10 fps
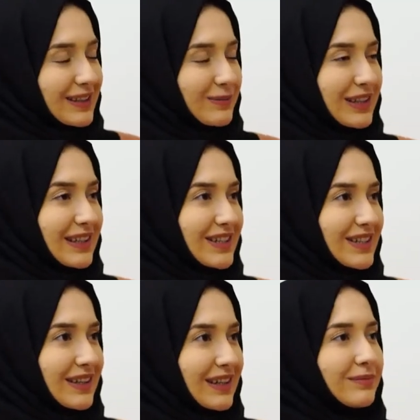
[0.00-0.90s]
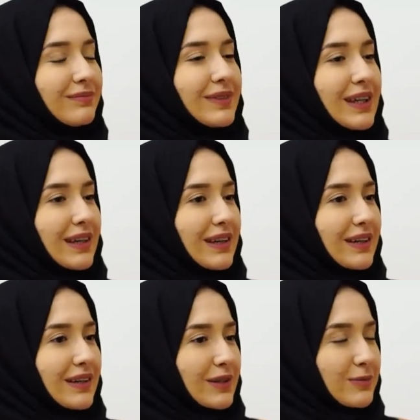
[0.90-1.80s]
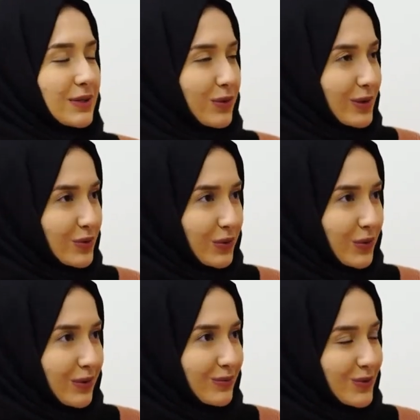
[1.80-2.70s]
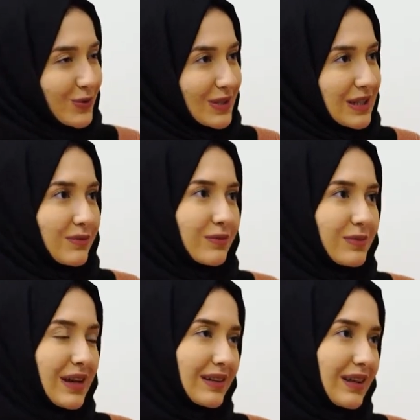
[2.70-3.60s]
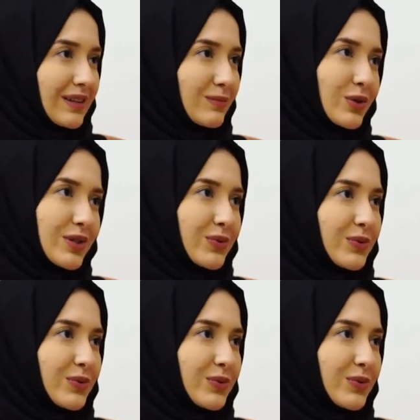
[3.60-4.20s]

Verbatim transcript: 22 yaşındayım. E, psikoloji okuyorum, 3. sınıfım. Bir yandan da bu işi